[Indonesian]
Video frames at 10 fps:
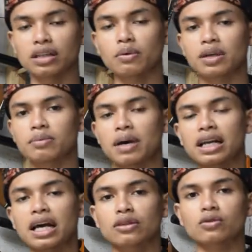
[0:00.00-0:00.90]
atau
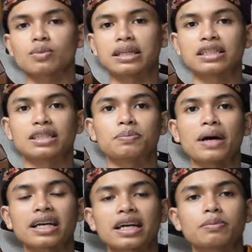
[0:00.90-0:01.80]
500 masih
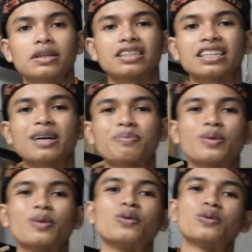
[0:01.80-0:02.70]
dipakai biasanya
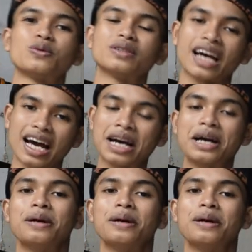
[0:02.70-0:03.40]
pelurunya